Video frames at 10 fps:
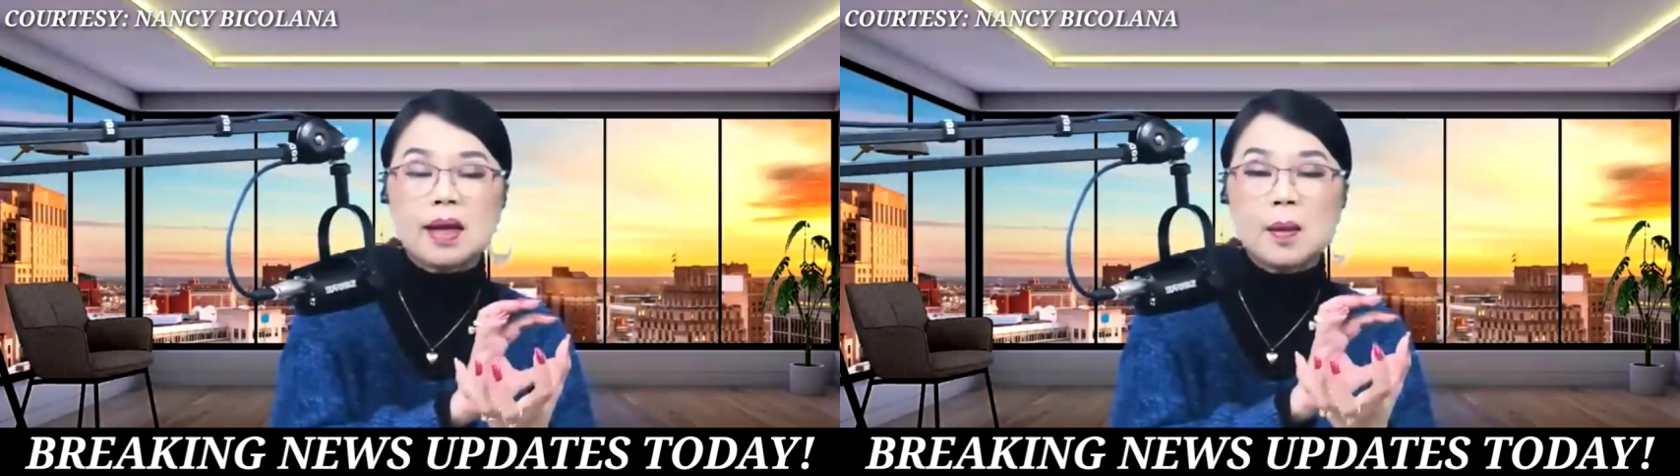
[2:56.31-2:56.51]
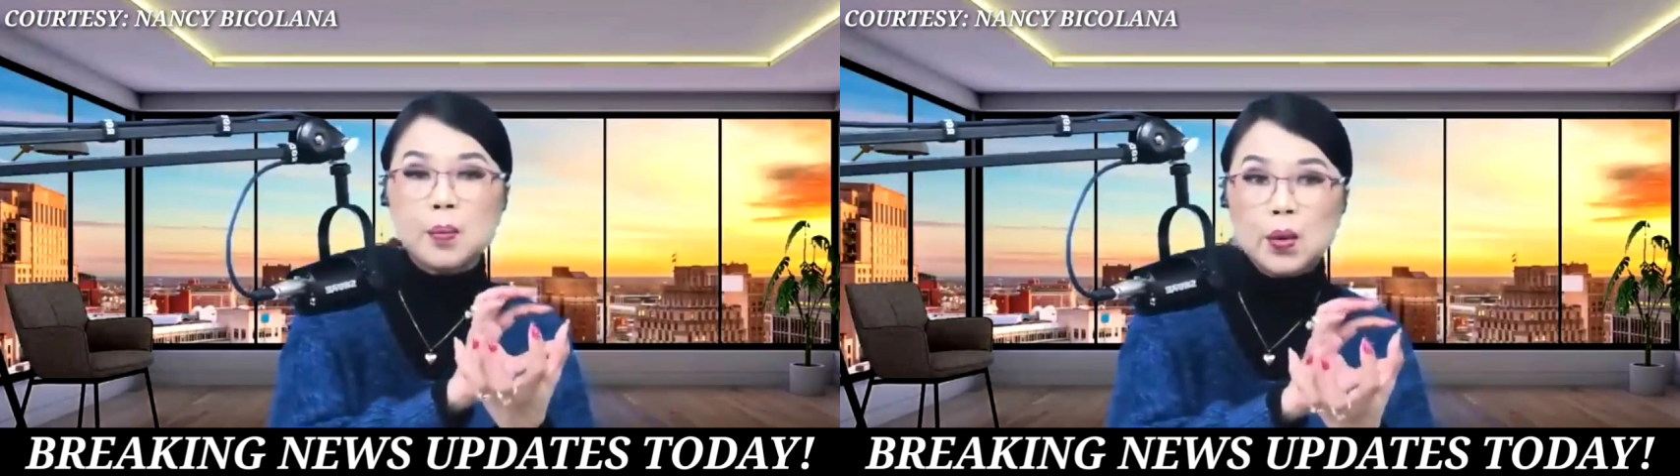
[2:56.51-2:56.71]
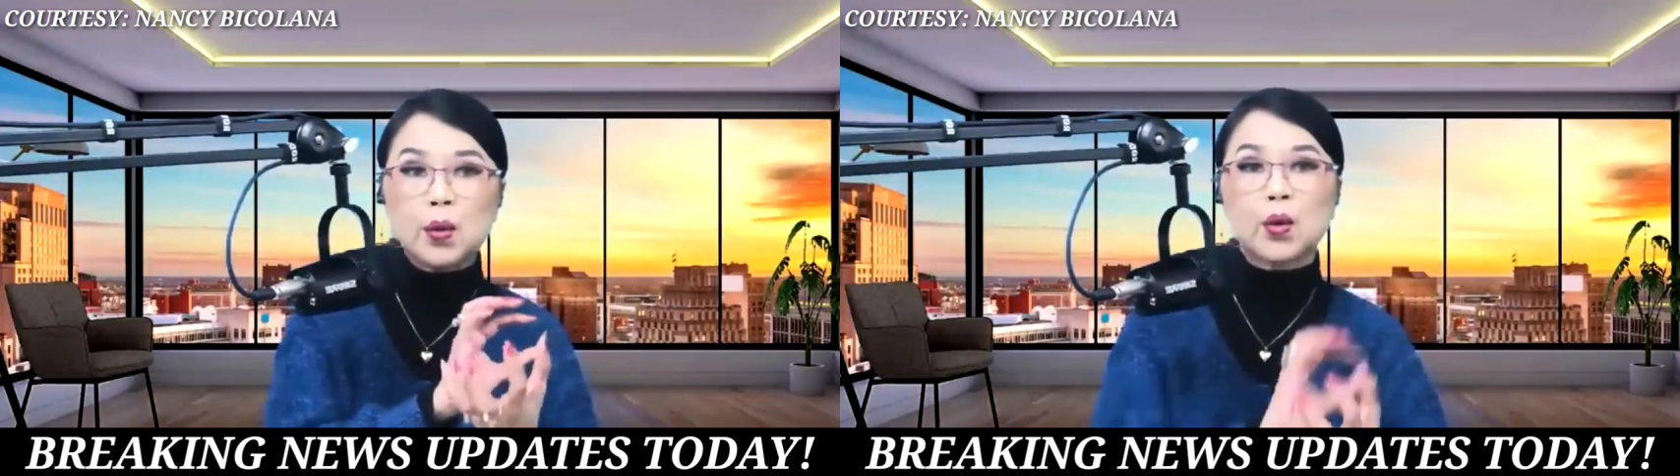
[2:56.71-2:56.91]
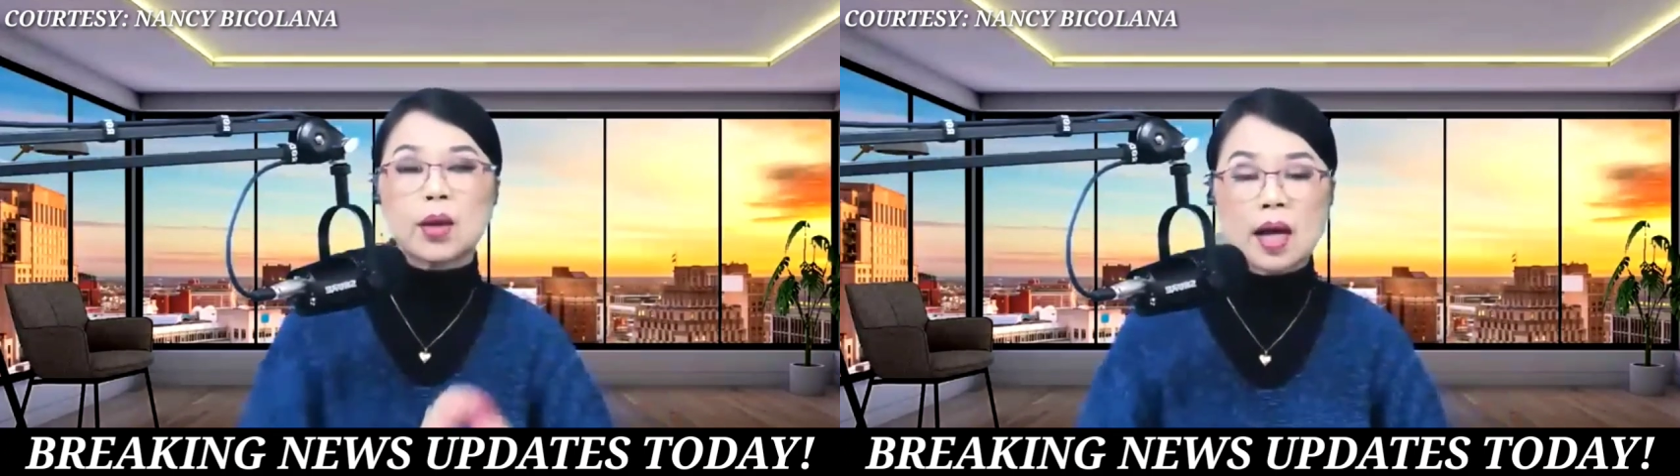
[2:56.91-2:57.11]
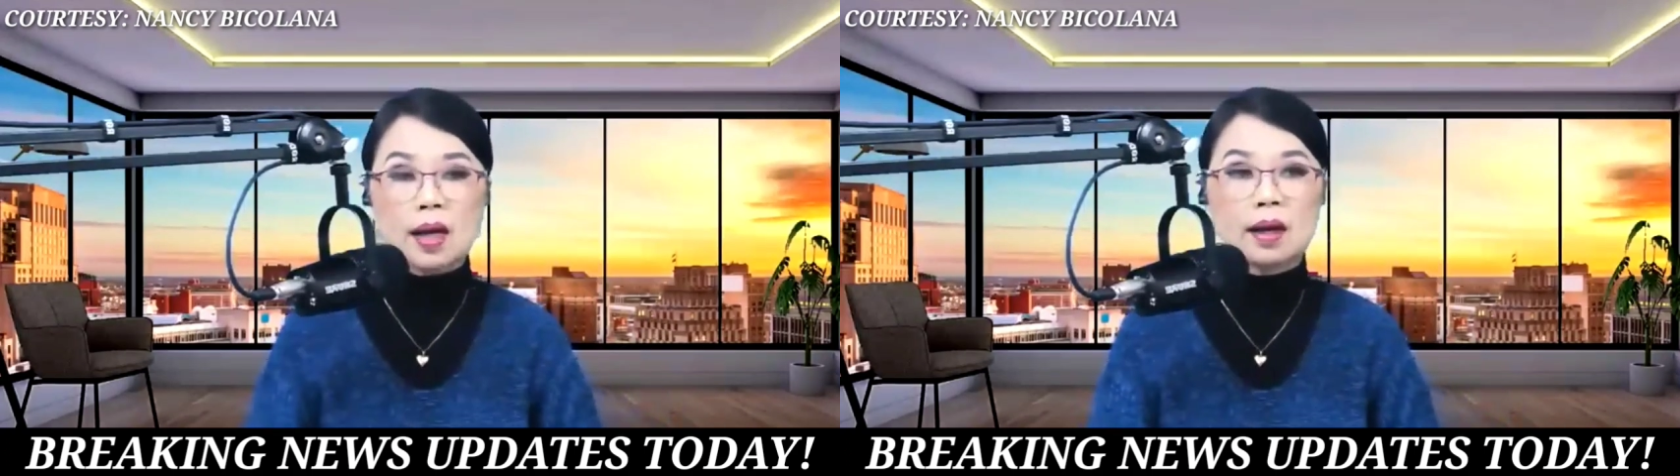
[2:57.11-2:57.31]
ang Bucor
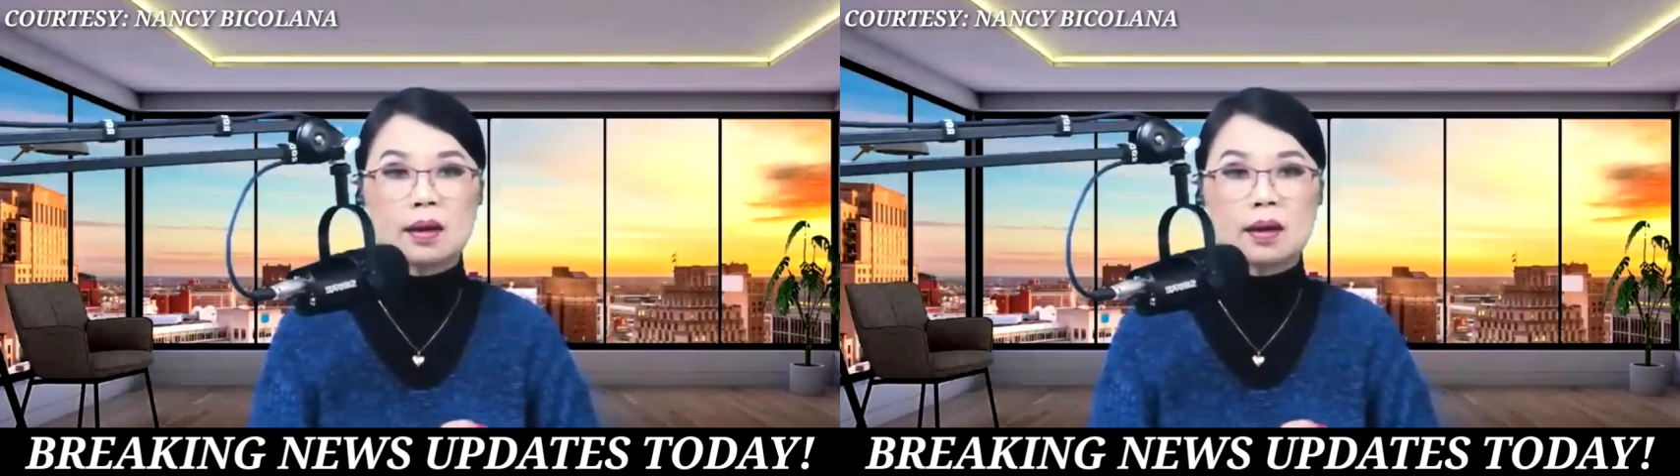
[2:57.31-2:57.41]
ang